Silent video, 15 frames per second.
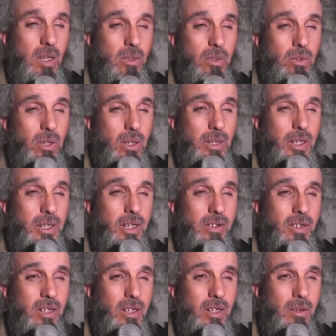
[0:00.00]
ذوك
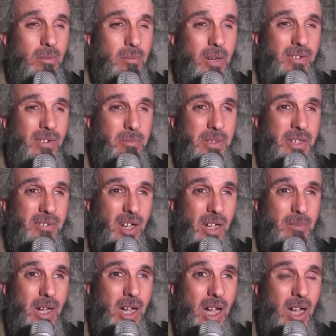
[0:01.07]
أنا ما ربي
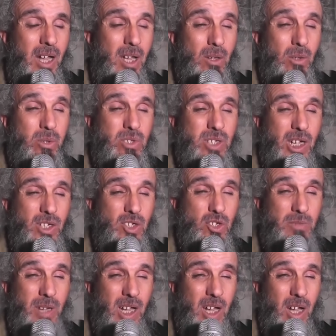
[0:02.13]
يرحمها كنت عايش
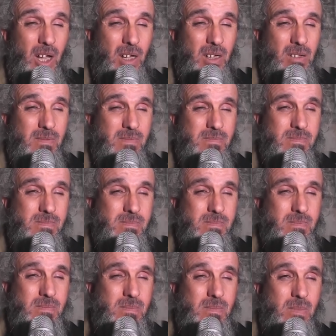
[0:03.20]
معاها
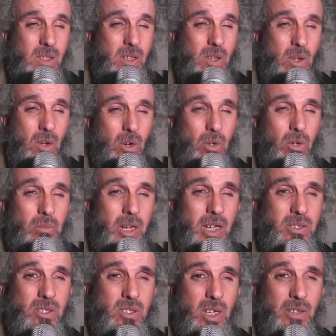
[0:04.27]

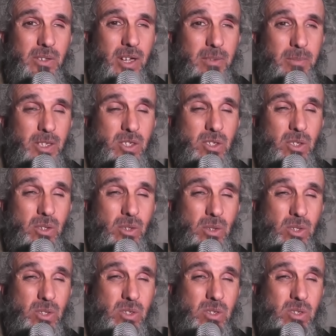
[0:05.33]
وماتت عندها أربع سنين
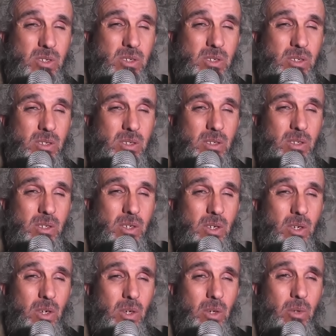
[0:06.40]
ونص
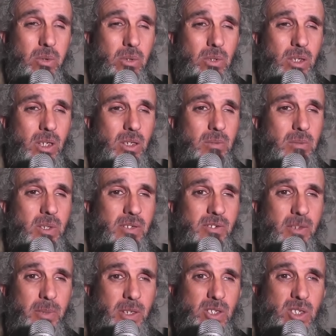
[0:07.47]
ودوك انا
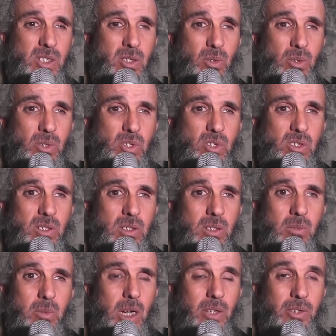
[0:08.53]
ربع سنين ونص
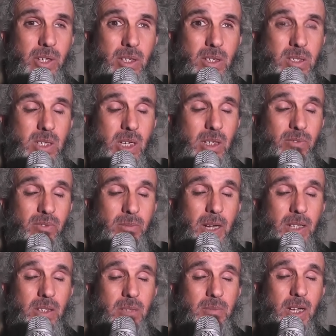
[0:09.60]
لوحدي ساكن في
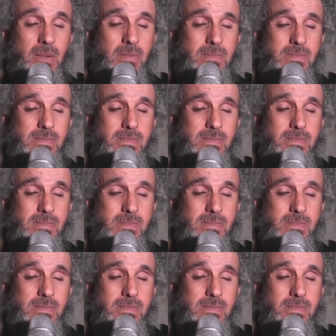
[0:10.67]
الباطيمه